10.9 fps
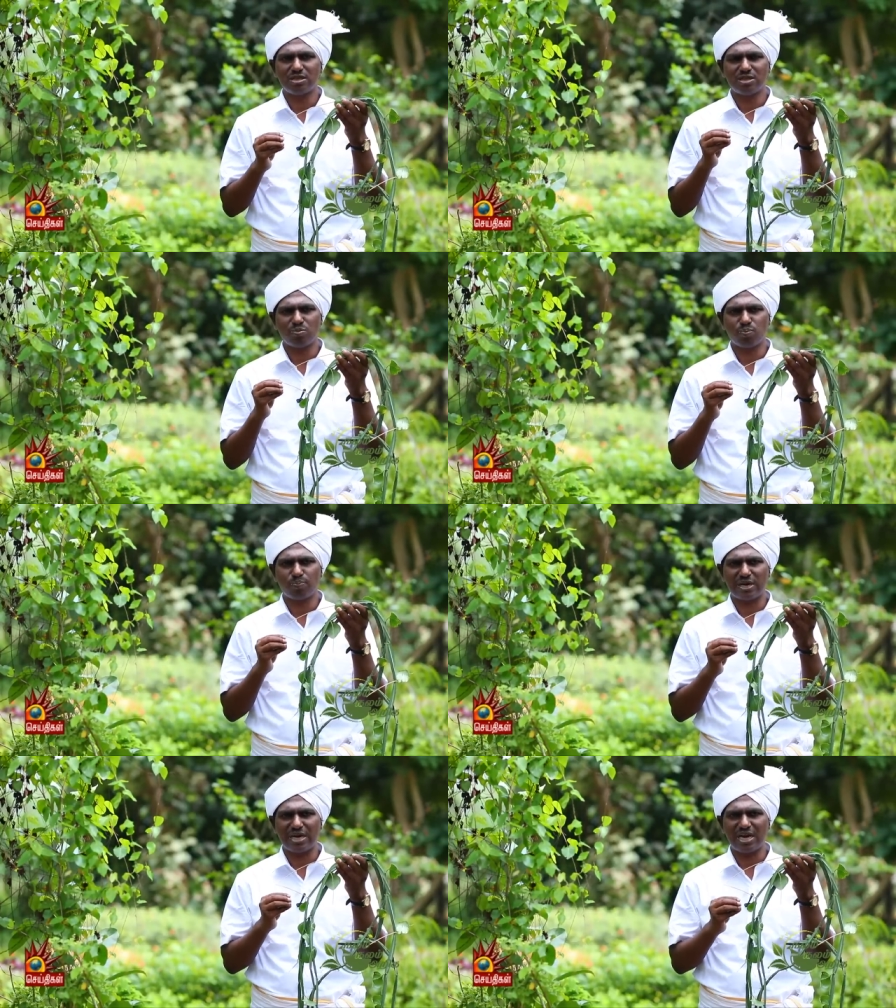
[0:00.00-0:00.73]
இந்த
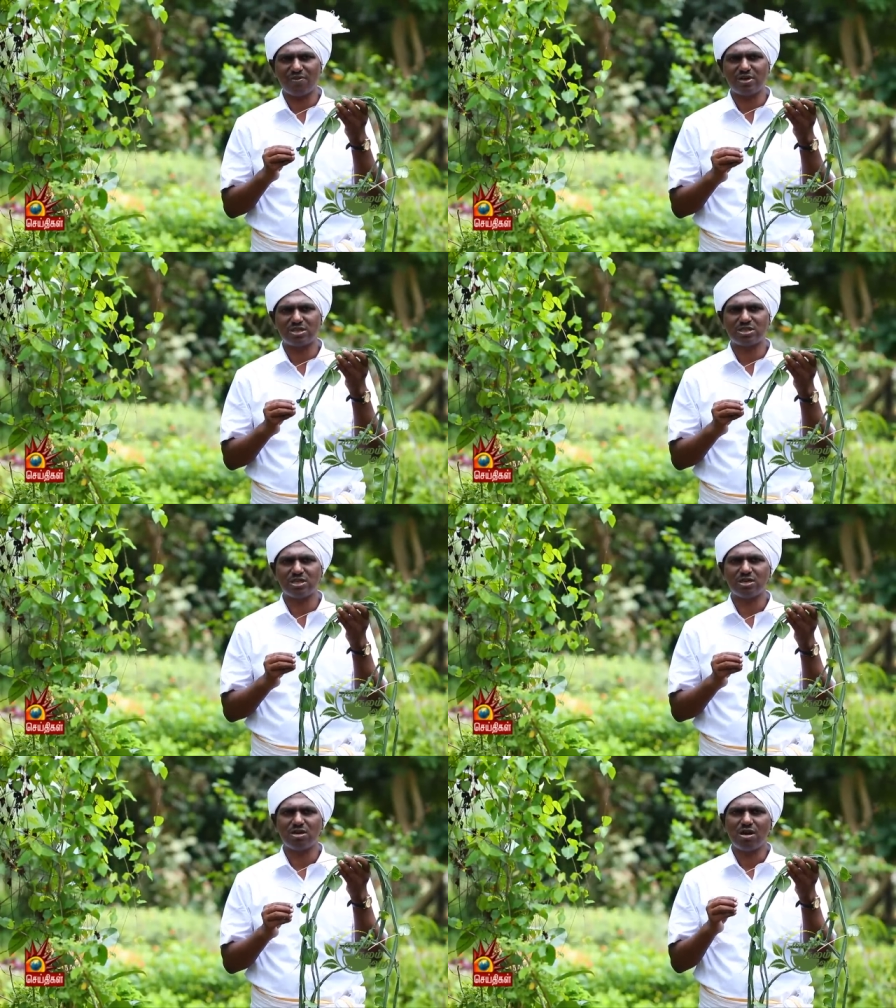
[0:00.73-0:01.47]
பிரண்டையை
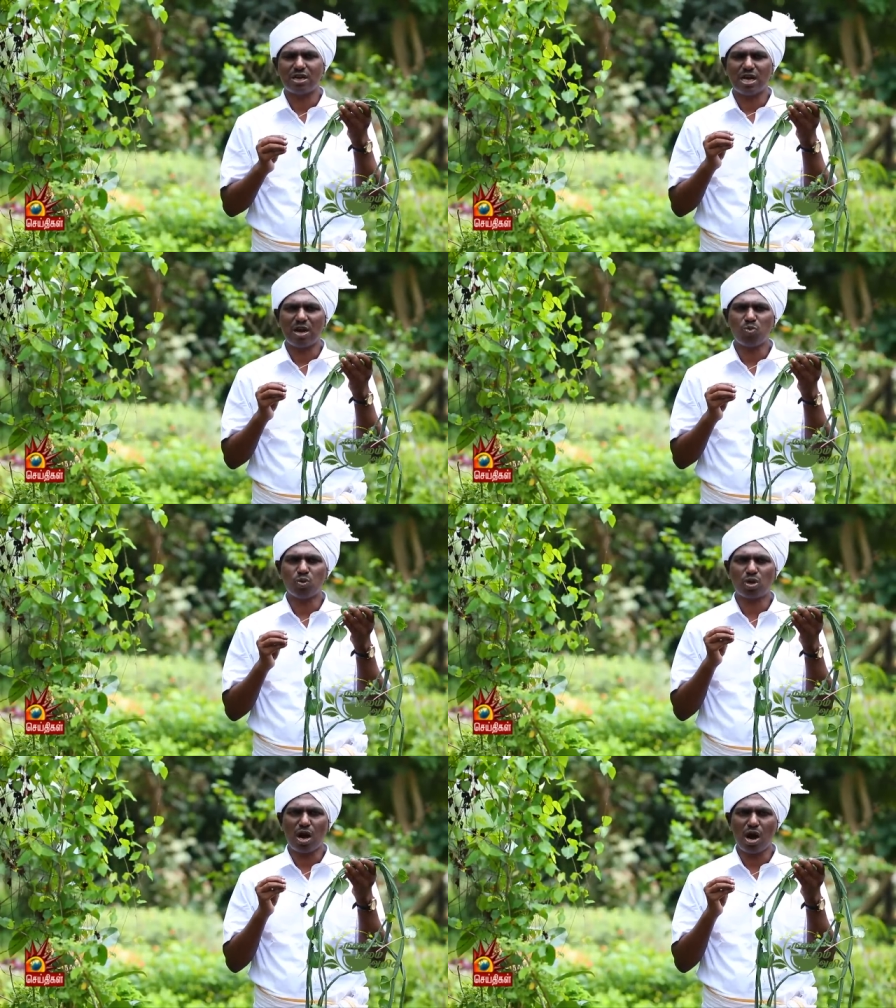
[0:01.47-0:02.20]
வைத்து நாம்
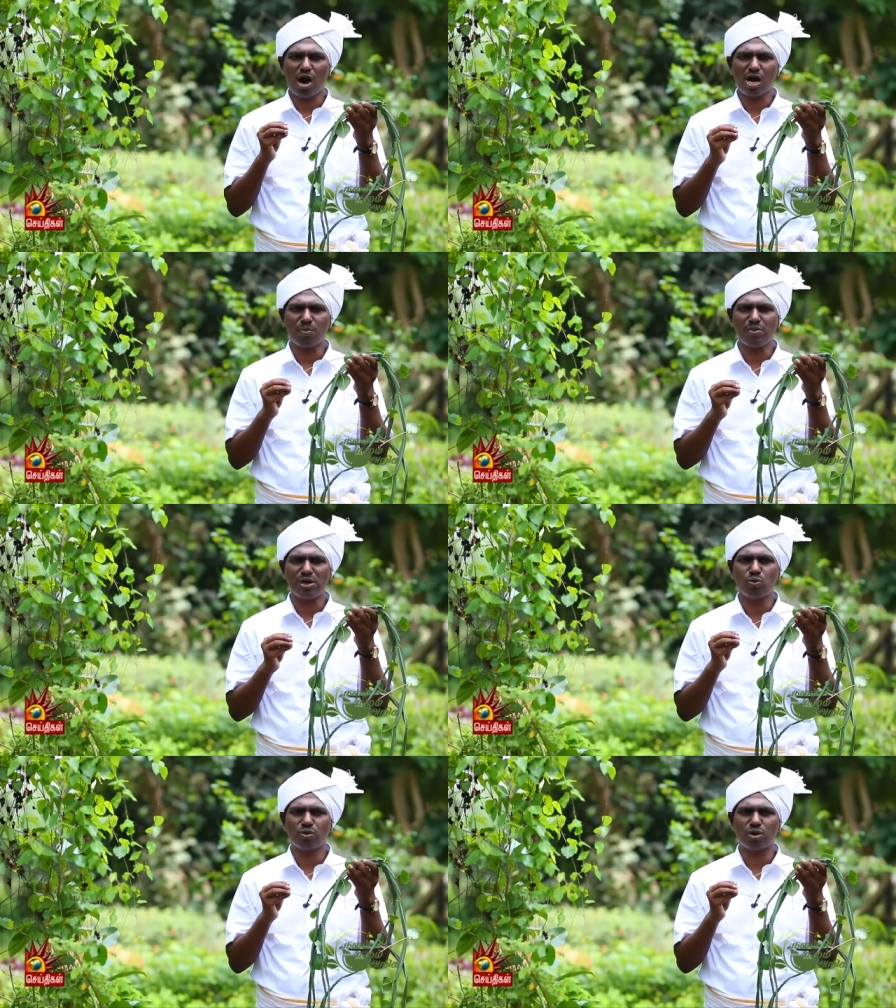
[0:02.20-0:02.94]
ஒரு
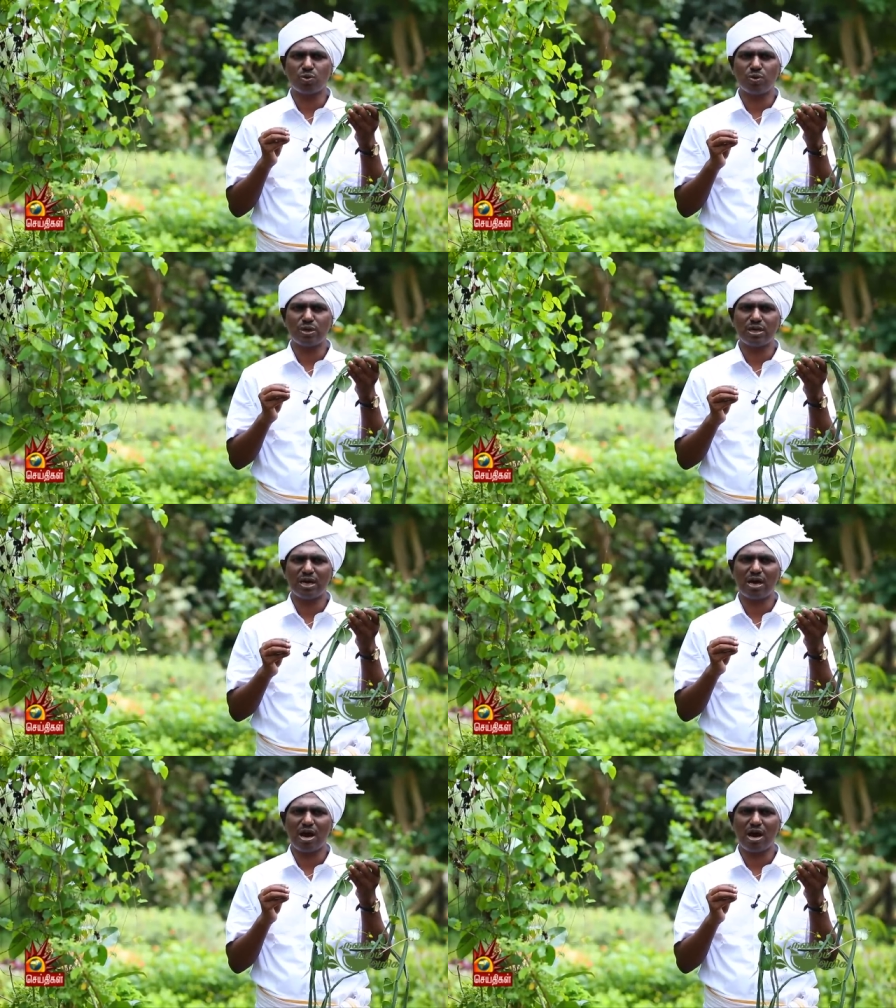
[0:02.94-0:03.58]
ஆண்மை ஊக்கக்கூடிய